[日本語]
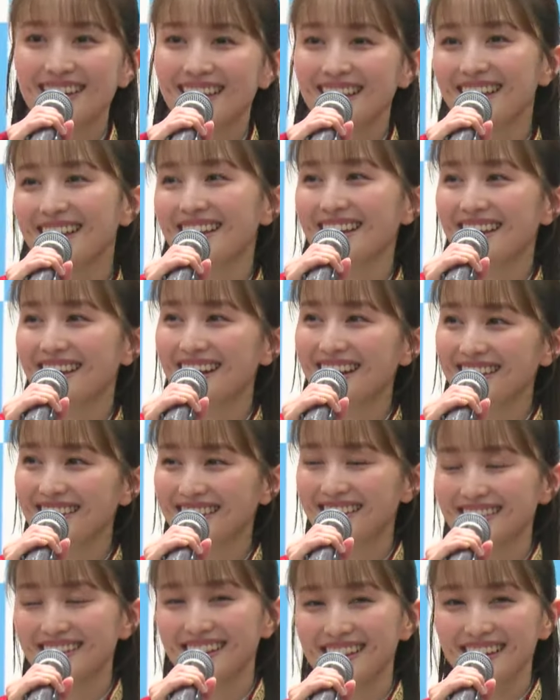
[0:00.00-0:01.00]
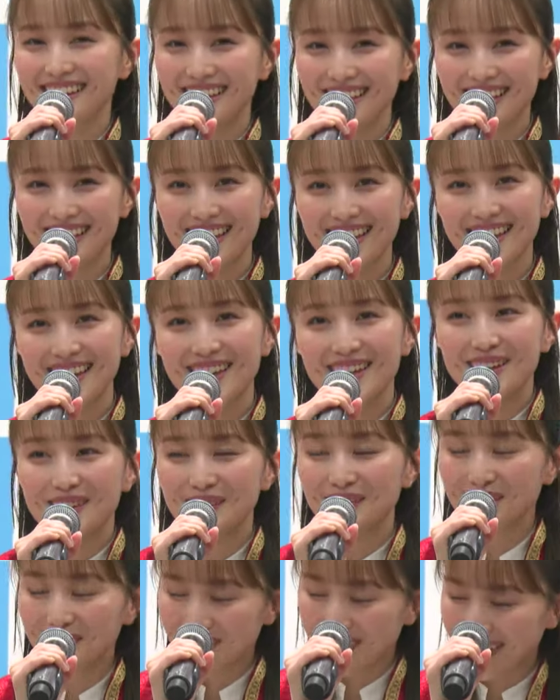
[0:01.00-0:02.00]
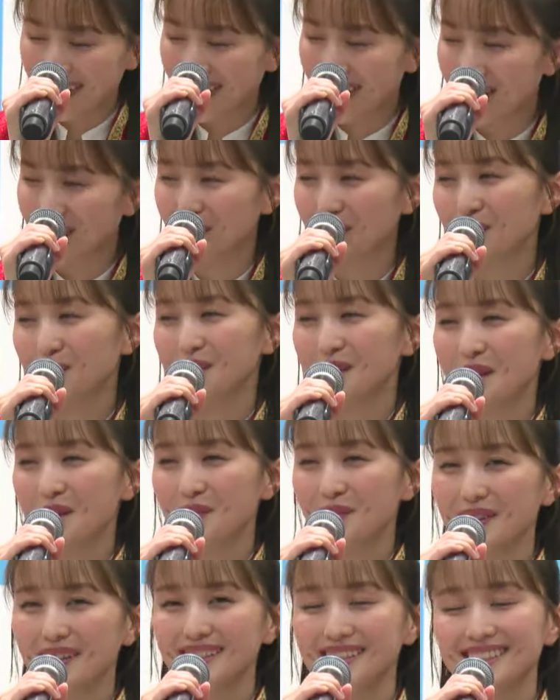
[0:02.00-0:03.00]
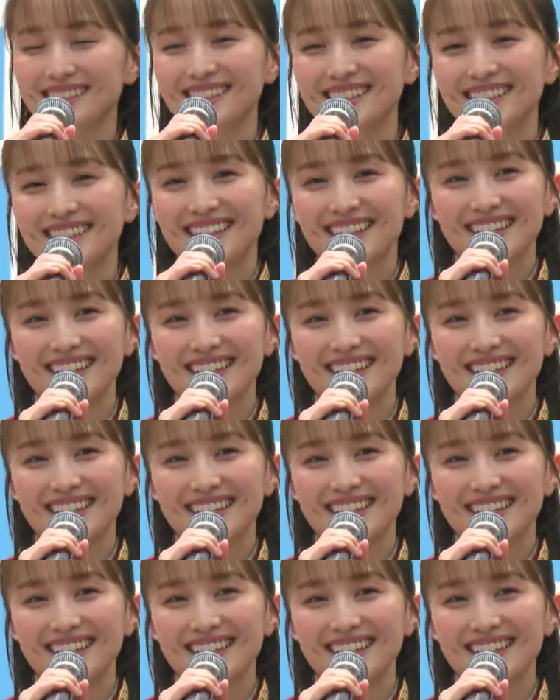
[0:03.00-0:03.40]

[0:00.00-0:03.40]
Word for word: えー、選んでいただき本当にありがとうございます、